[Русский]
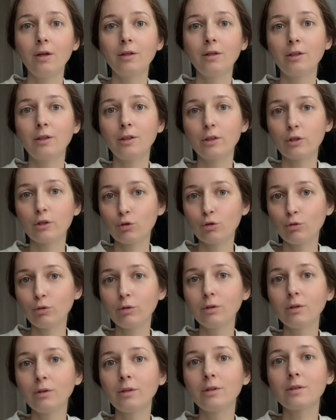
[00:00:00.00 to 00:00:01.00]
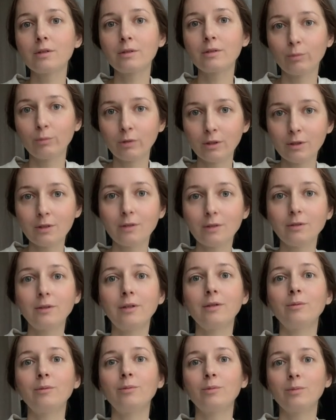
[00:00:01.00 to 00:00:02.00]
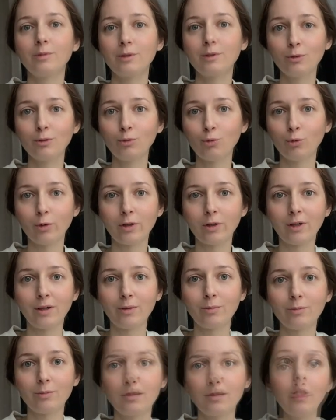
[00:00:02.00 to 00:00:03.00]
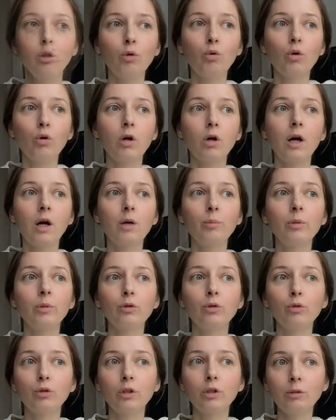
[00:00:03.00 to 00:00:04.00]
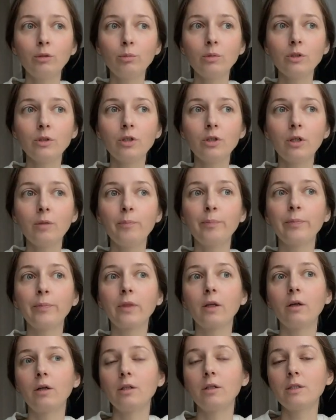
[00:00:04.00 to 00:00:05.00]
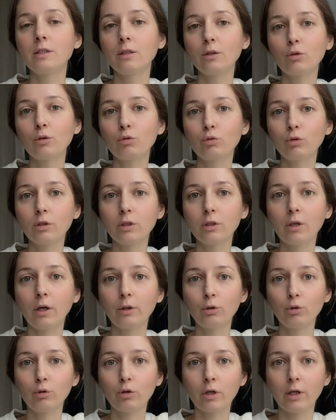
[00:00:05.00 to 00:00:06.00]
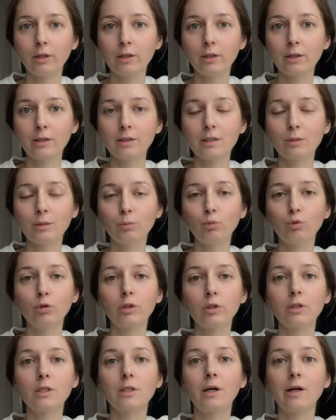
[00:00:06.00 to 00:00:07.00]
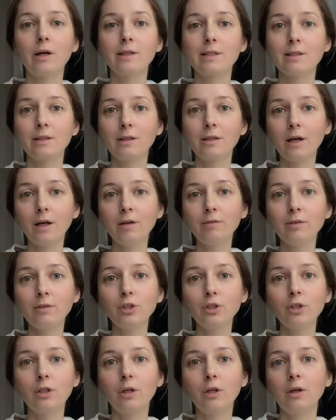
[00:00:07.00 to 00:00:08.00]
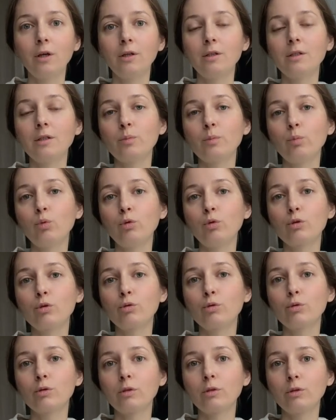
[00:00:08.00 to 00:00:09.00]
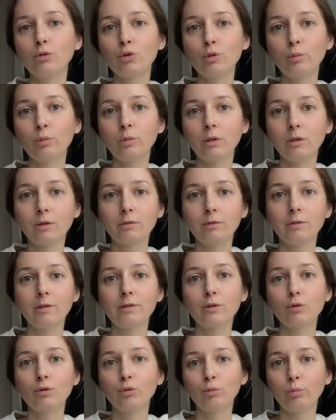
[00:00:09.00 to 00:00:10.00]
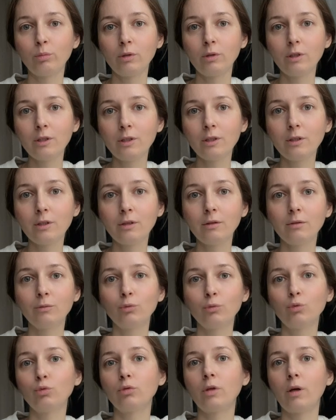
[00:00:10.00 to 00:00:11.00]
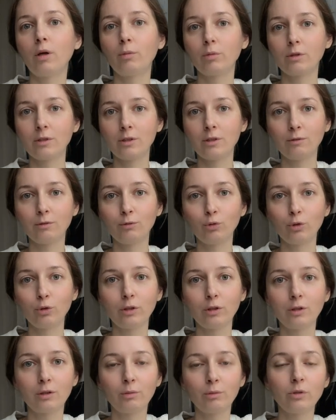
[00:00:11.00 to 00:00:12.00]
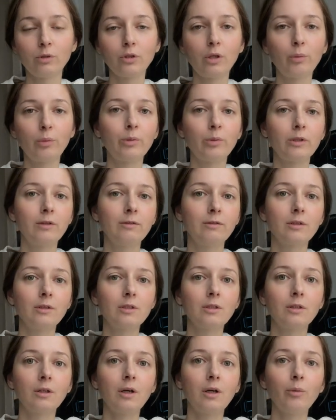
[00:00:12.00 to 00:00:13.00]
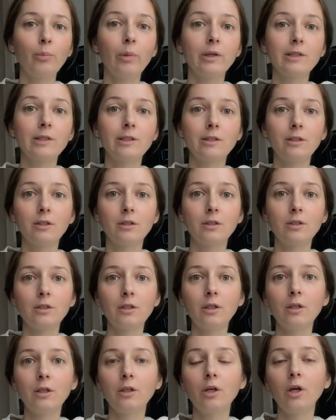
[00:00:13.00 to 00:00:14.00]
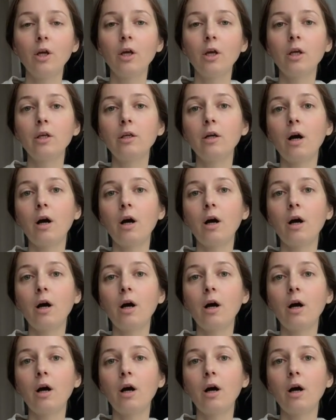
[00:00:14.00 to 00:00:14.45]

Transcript: не лишенная смысла теория. Но ну, как бы то ни было, а, те труды, которые Андреас Морец оставил, используются людьми во всем мире, ну там, где его книга была переведена по сей день, и